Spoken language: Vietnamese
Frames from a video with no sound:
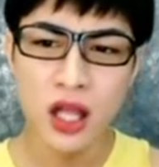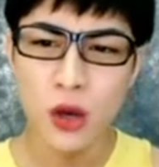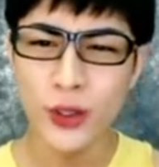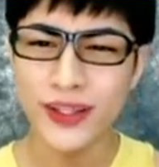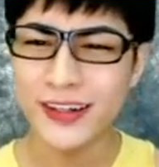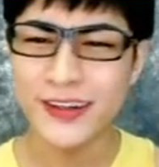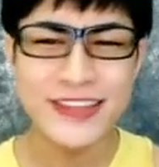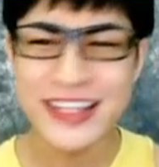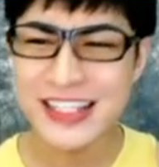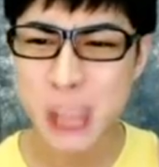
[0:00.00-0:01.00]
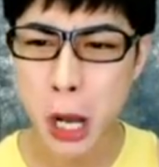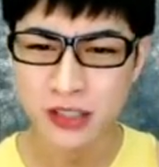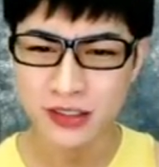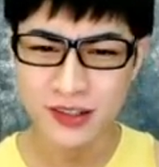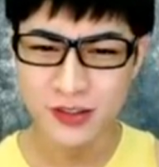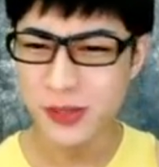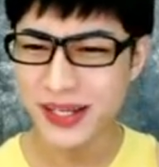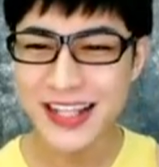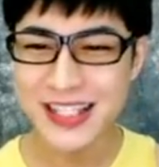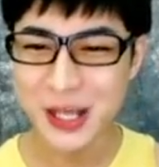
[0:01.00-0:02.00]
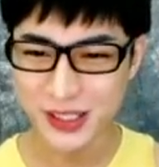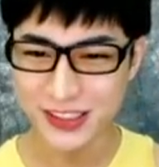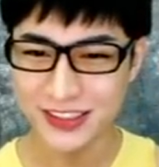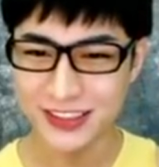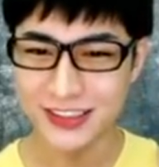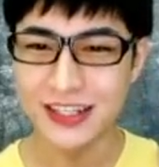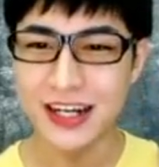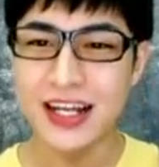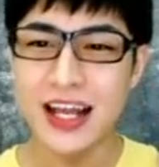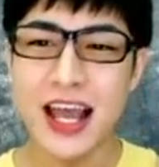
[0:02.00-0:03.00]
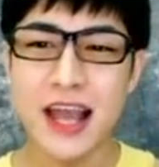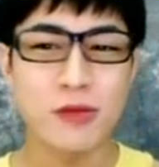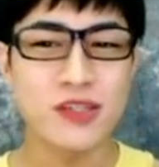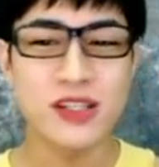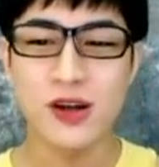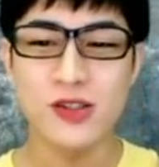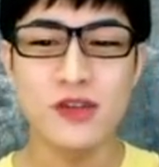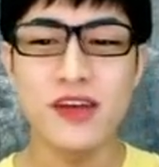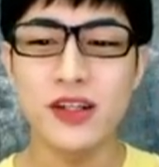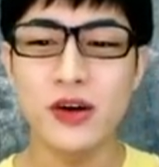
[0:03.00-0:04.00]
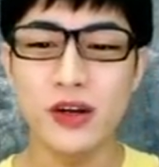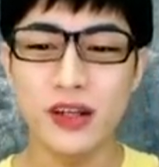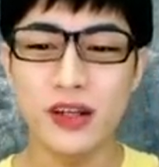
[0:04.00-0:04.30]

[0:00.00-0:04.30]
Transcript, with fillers: 우린 다 끝났어, chúng mình hết rồi. Đúng không ạ? Em cũng chỉ nói dối vậy thôi.